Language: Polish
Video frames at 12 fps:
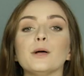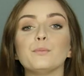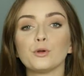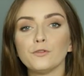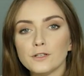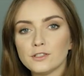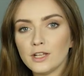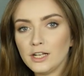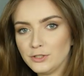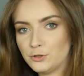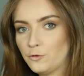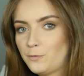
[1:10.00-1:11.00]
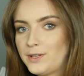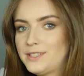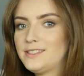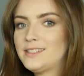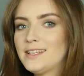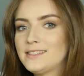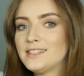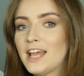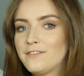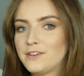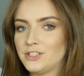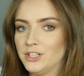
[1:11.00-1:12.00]
Dla profesjonalistów precyzja jest
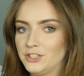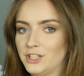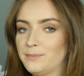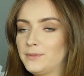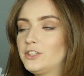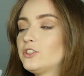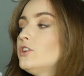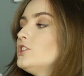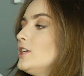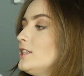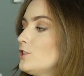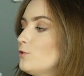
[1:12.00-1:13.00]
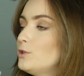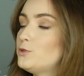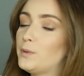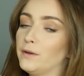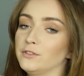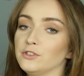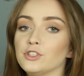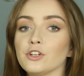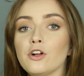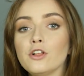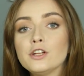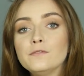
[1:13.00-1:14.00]
najważniejsza, dlatego jeżeli chcemy mieć pewność, że
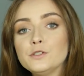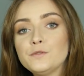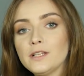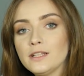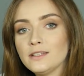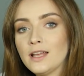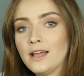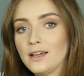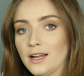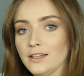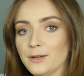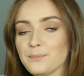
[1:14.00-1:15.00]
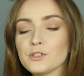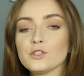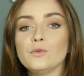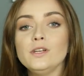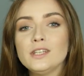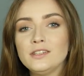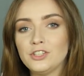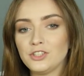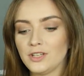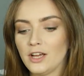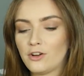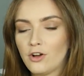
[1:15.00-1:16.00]
kolory wyświetlane na ekranie są
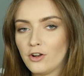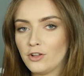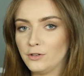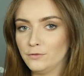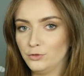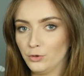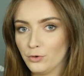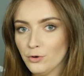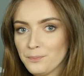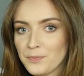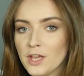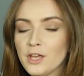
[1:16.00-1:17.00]
identyczne jak kolory w druku,